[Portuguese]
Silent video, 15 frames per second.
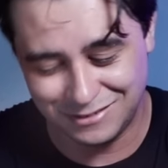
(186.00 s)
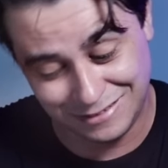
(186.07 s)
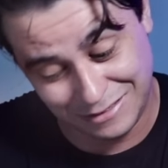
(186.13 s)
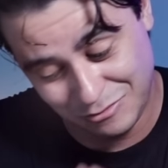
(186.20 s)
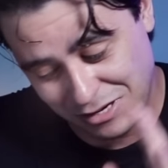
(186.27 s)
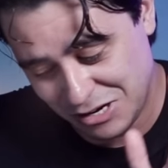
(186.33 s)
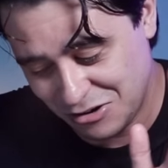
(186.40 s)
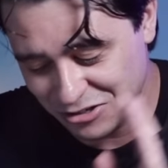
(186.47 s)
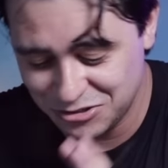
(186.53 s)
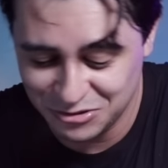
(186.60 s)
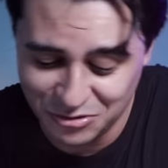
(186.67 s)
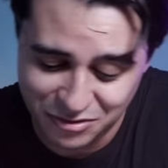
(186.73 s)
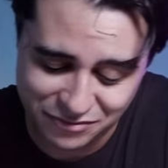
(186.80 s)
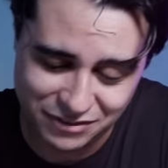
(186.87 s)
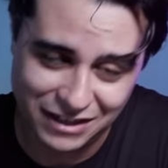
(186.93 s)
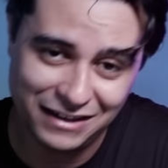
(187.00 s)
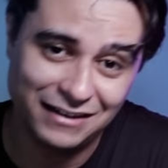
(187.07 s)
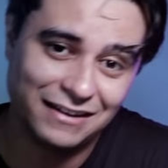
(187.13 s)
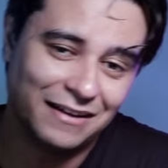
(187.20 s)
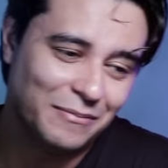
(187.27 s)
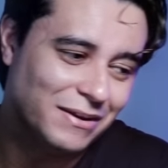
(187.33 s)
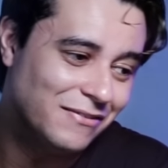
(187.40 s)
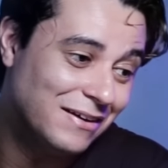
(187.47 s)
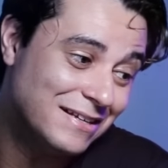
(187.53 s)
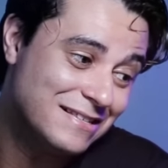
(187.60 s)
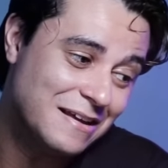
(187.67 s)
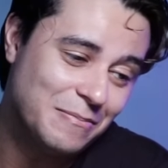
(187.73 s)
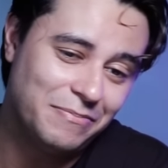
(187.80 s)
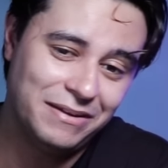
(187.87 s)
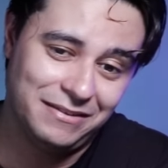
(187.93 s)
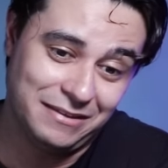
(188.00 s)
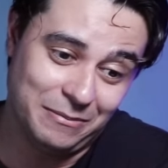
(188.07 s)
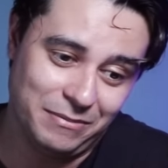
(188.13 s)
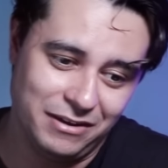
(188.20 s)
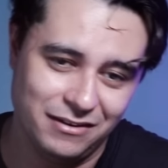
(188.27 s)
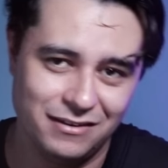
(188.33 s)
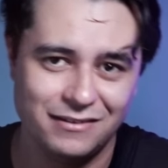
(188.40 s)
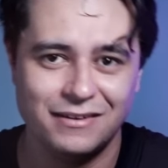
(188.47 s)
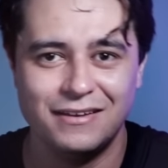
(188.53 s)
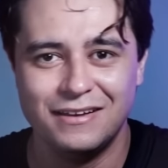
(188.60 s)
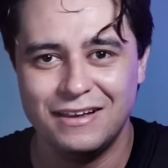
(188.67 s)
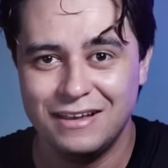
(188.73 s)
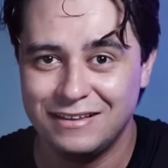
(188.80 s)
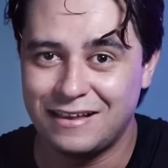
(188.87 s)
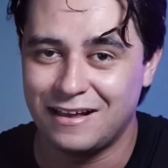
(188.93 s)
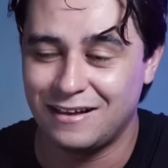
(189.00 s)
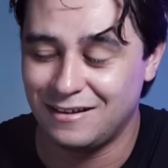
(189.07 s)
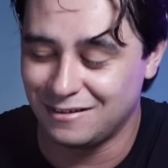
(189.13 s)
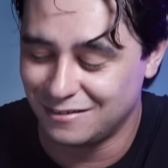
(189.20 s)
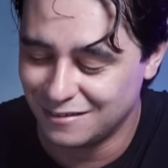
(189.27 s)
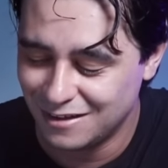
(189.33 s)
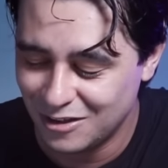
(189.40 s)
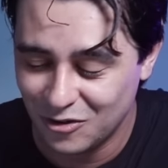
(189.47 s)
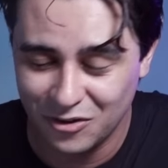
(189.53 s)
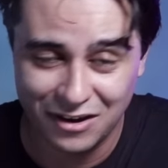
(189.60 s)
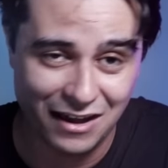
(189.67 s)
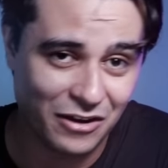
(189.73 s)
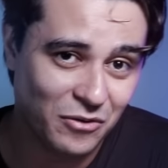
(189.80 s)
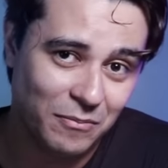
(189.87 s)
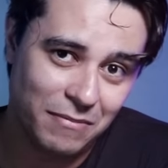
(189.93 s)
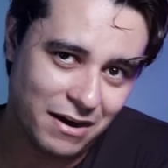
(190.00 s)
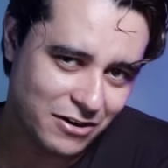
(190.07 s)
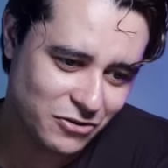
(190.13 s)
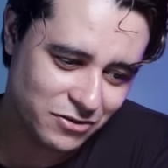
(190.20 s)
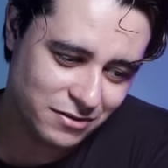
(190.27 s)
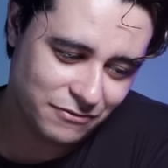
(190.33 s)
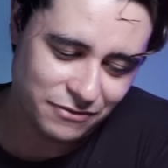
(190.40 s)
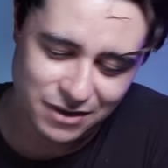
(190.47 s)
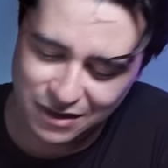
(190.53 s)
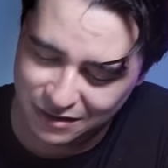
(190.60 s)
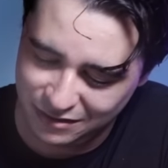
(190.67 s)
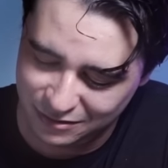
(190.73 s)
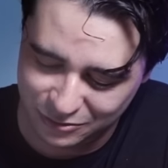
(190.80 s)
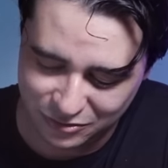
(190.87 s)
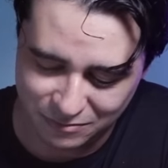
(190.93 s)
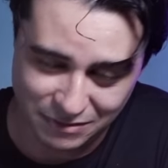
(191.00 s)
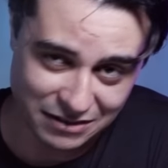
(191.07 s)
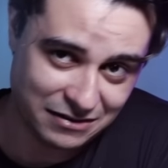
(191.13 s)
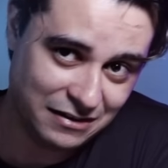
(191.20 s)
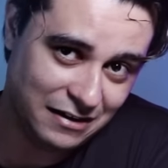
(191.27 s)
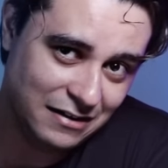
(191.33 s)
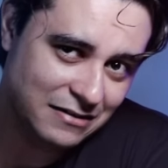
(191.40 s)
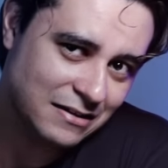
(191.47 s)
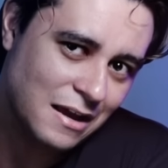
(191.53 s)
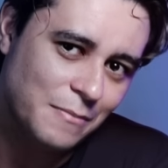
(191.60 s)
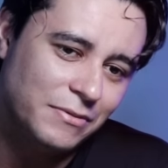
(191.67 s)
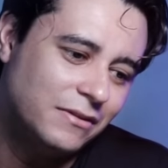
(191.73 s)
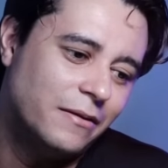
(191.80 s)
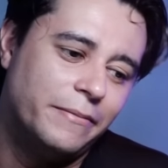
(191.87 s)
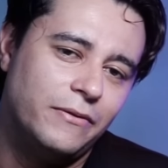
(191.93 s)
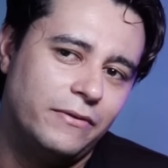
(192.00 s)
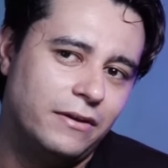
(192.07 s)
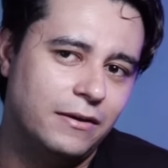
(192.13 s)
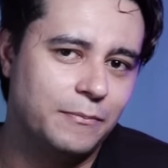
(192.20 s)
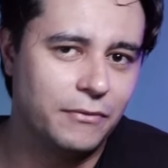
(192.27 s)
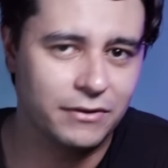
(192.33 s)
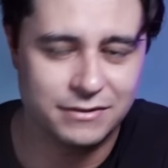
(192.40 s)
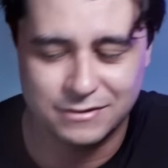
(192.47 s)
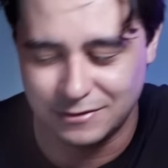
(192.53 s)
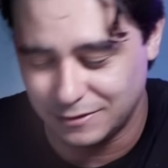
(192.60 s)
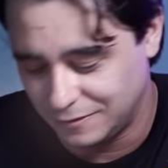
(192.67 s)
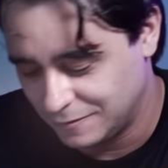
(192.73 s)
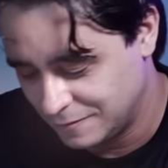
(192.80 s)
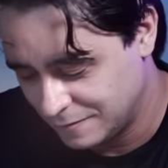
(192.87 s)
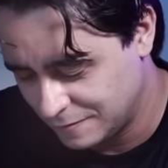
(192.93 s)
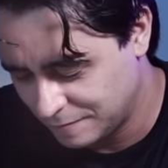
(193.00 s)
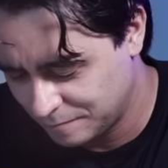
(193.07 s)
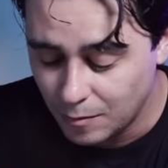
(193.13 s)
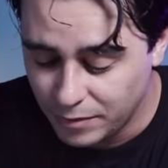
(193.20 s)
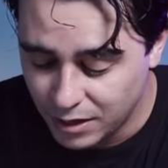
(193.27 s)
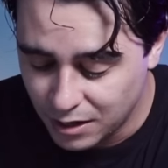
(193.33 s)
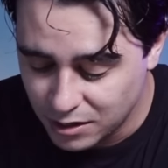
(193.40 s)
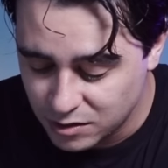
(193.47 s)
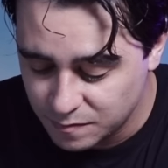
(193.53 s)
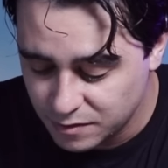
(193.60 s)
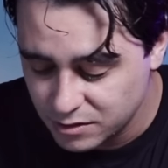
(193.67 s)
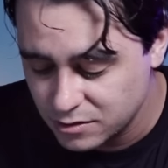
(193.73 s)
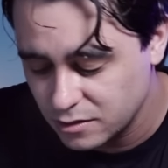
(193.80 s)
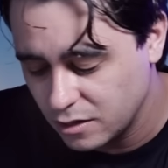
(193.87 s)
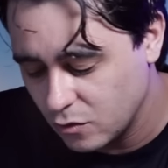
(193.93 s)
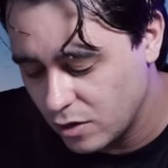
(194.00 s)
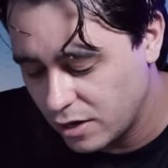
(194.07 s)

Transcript: tem um negócio novo aí, né? Mas vai saber também, né? Tá, lá no bar só se fala nisso, mas ninguém sabe também o que, que pode ser. Abre aspas, eu